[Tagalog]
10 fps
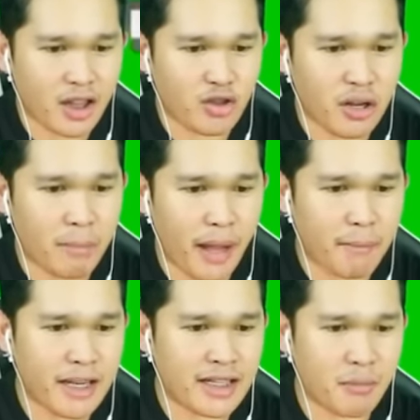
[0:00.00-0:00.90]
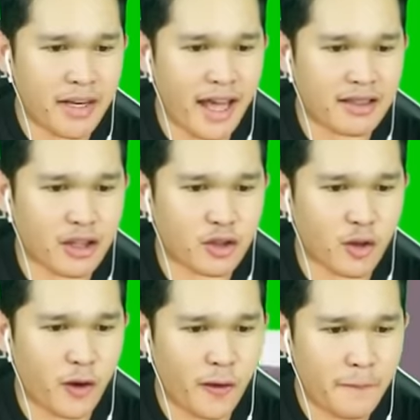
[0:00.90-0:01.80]
Ito na ba? Bili na ba natin
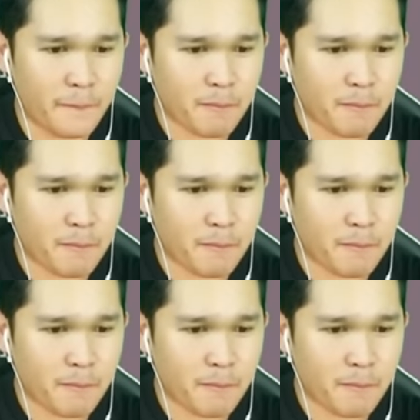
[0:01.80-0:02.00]
to?